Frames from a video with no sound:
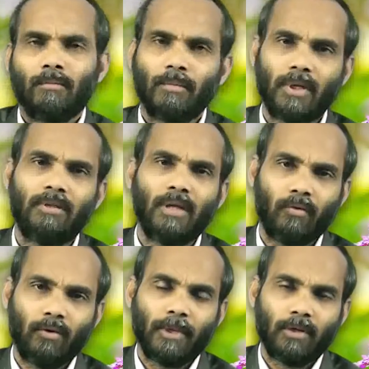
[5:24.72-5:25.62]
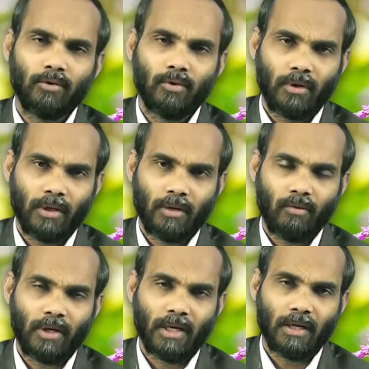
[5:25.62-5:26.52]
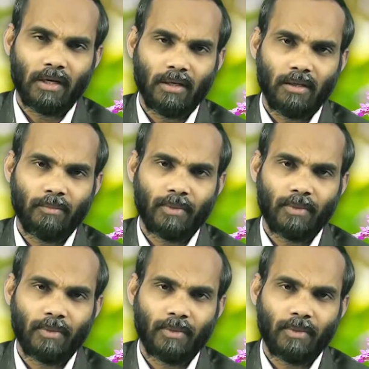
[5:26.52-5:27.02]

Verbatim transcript: మరి దేవుడు మనకు దూరంగా ఉండాలని